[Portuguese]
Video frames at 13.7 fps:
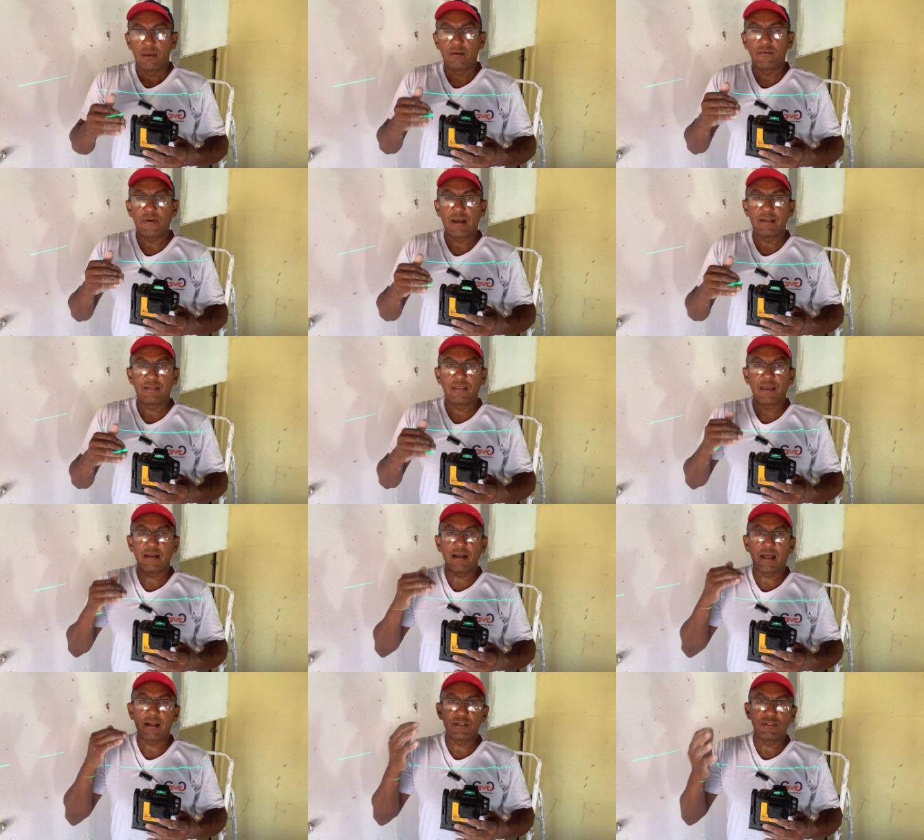e vai ter
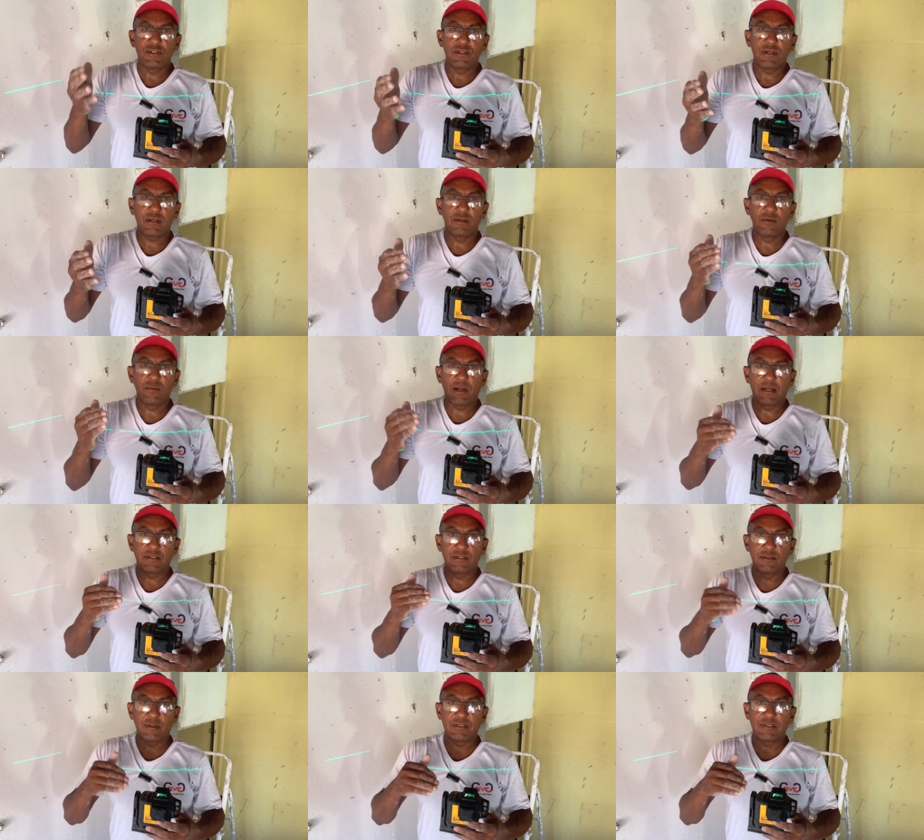garantia aqui no Brasil,